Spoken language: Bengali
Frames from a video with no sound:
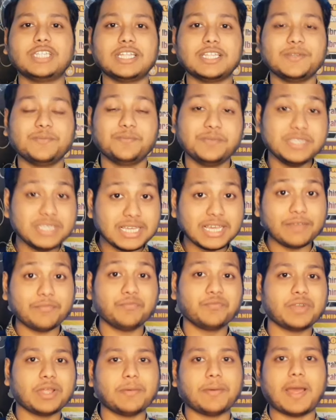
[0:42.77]
তাদের
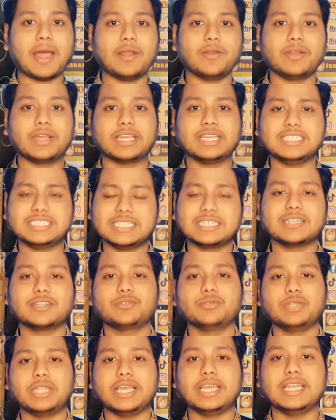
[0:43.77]
বিহেভটা ভালো নাকি সেটা
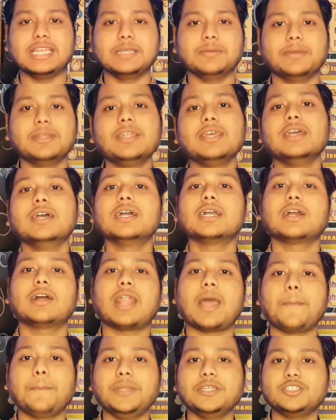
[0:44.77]
একটু দেখে নেবেন কারণ
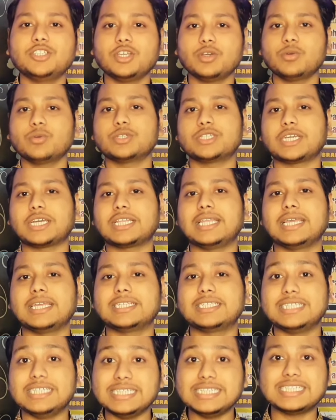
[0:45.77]
আপনি যদি কোনো জায়গা থেকে
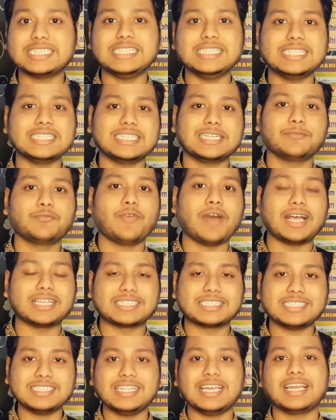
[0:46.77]
জিনিস কিনতে যান
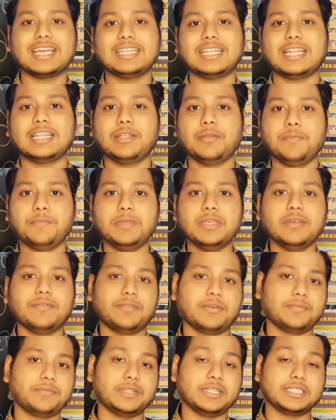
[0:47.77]
ফার্স্টেই দেখেন তাদের বিহেভ
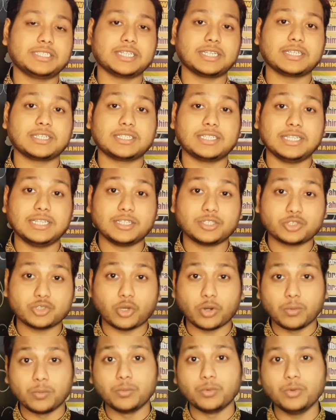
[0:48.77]
আপনাদের সাথে
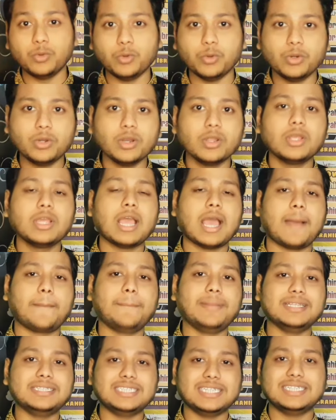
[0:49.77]
চরম রুট
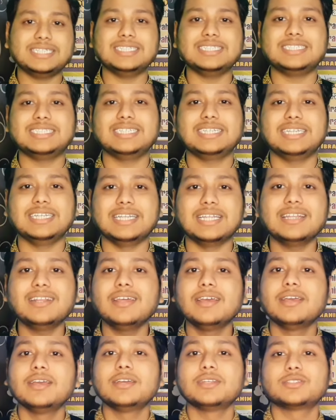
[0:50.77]
আপনি যে জিনিস কিনেন
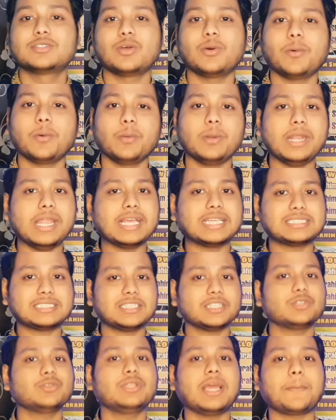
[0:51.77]
তো নেক্সটে
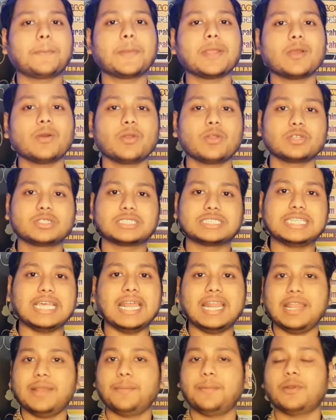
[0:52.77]
যদি আপনি কোনো
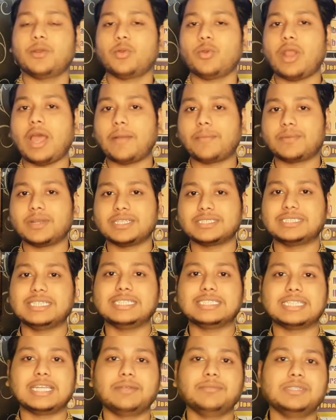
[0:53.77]
সেলের পর কোনো আফটার সেল
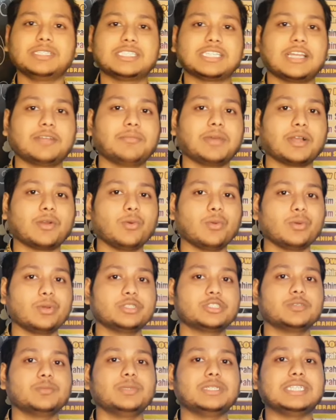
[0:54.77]
সার্ভিস চান বা কোনো
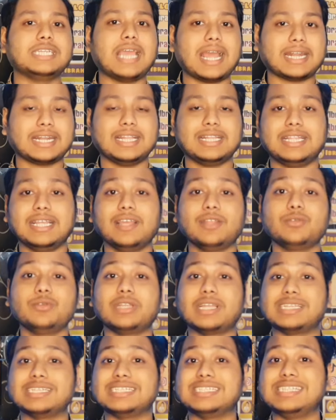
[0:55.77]
কিছু বেশি একটা থেকে
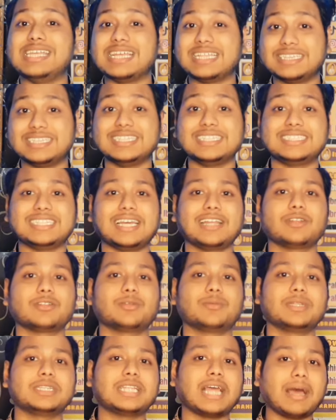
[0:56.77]
দুইটা জিনিস দেখতে চান
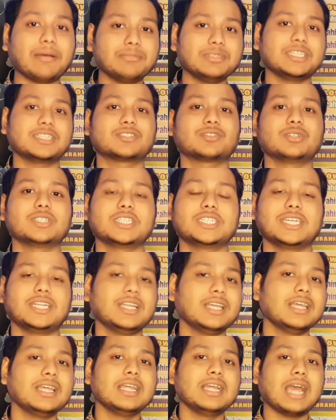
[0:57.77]
অথবা দাম জিজ্ঞেস করতে চান
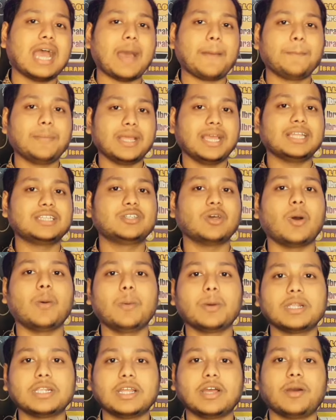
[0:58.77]
আপনাকে
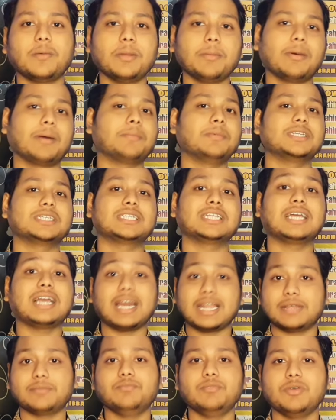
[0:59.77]
ধমক দেওয়া হবে বা আপনার সাথে
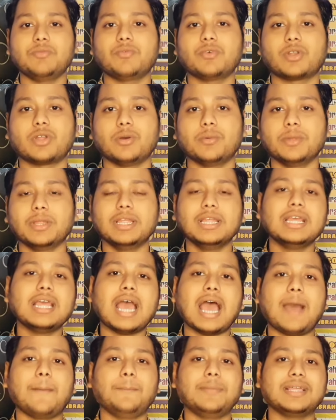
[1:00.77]
খারাপ বিহেভ করা হবে
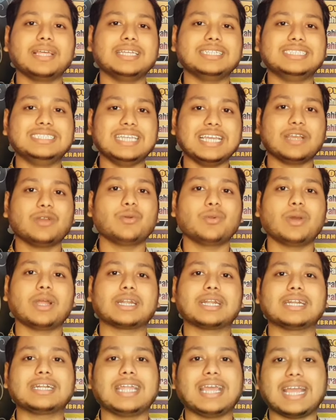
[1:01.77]
আপনাকে যে কোনো
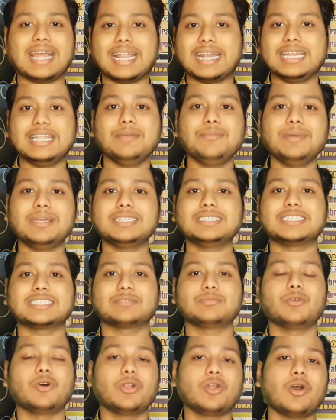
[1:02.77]
একটা টাকা নিবে
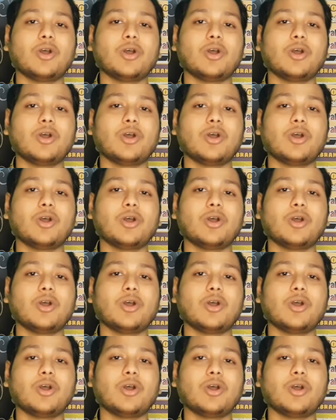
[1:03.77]
জাস্ট মনে